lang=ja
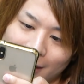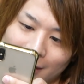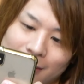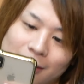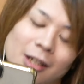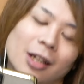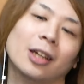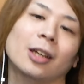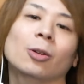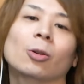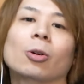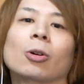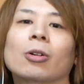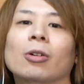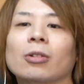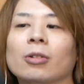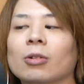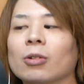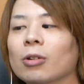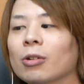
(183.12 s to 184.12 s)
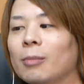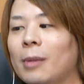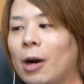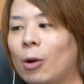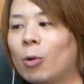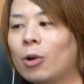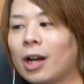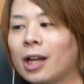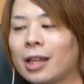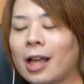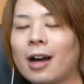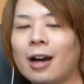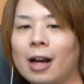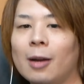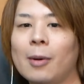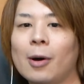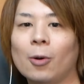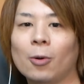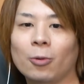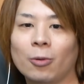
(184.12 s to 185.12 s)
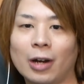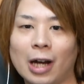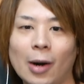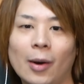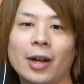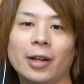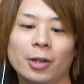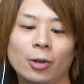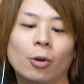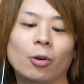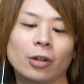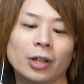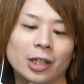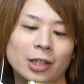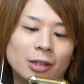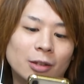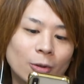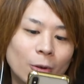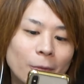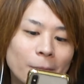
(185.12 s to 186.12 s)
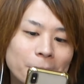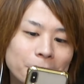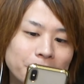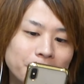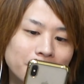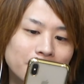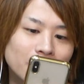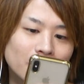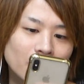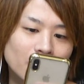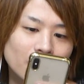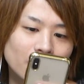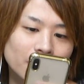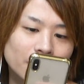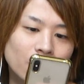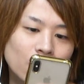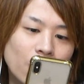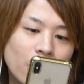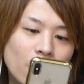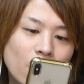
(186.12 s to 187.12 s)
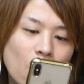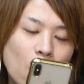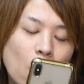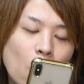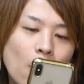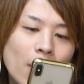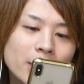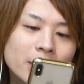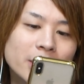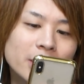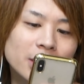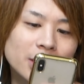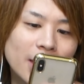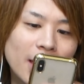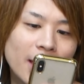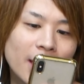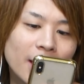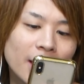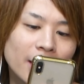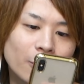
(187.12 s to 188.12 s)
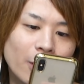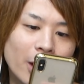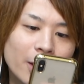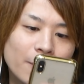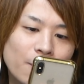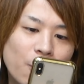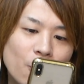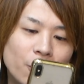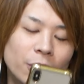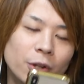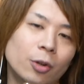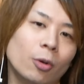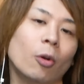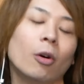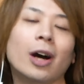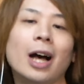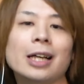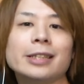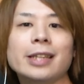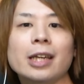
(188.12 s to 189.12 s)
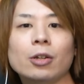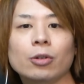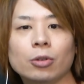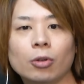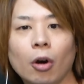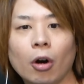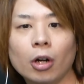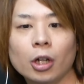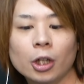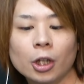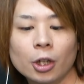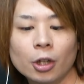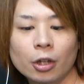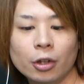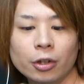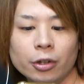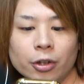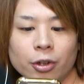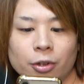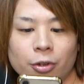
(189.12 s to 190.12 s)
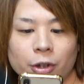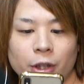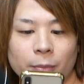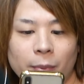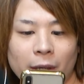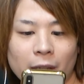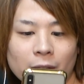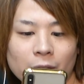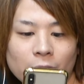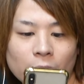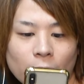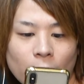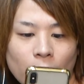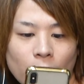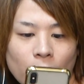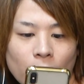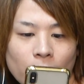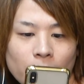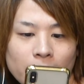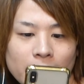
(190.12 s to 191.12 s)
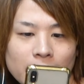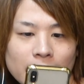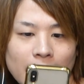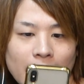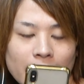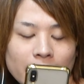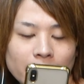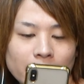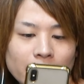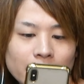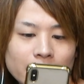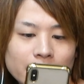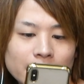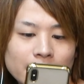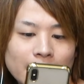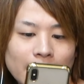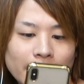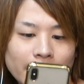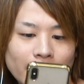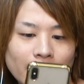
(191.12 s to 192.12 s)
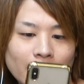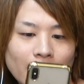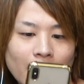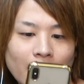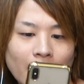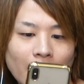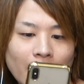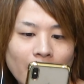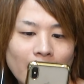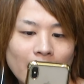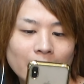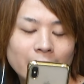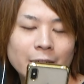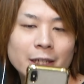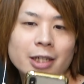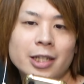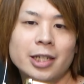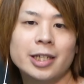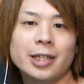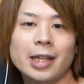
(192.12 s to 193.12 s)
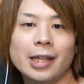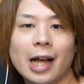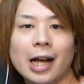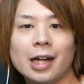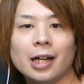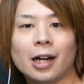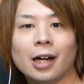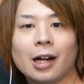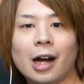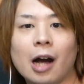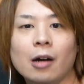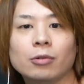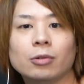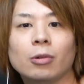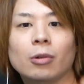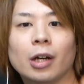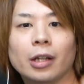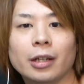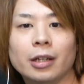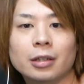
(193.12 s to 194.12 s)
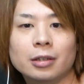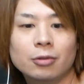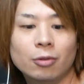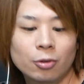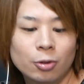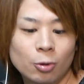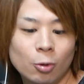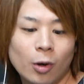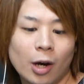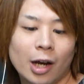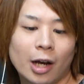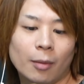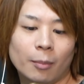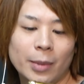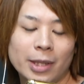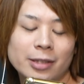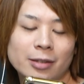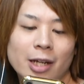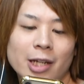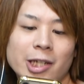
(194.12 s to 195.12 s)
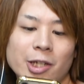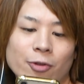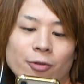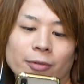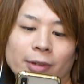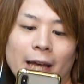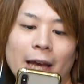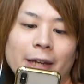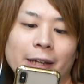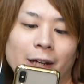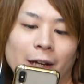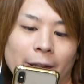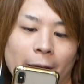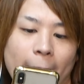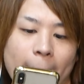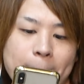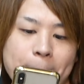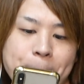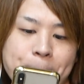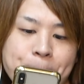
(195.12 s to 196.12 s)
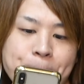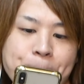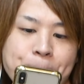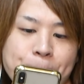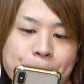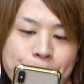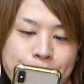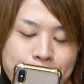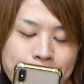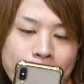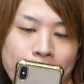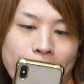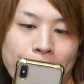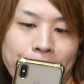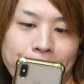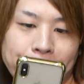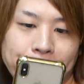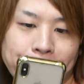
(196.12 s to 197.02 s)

やつだけど、まあこれが宝箱の代わりよ、きっと。これを壊して Y ポイントを稼ぐというイベントみたいですかね。だから課金してなんか買うとかね。そういうのは珍しくないかな。うん。